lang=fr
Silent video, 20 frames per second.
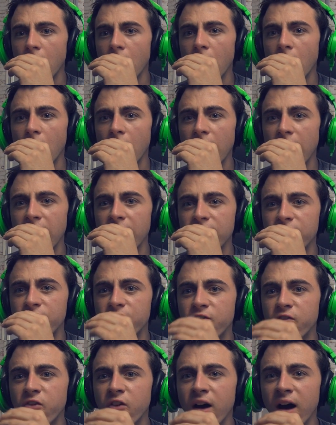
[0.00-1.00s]
Oh la
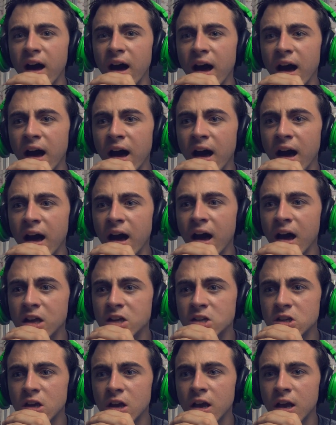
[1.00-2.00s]

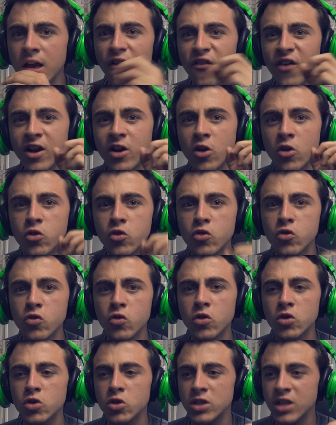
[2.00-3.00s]
vache En fait, le
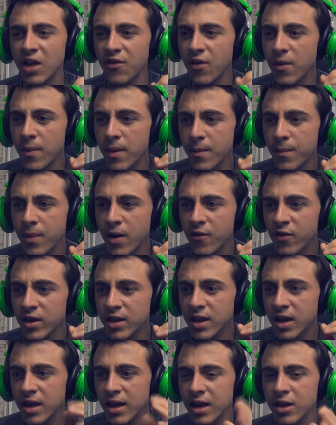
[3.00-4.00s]
nounours, je savais même pas en
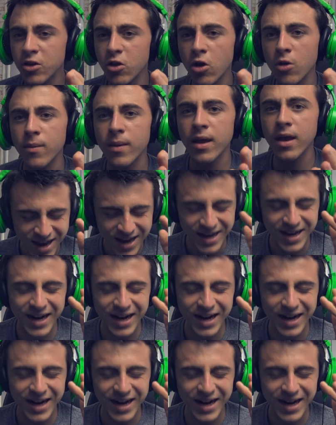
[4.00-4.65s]
fait quelqu'un dormait.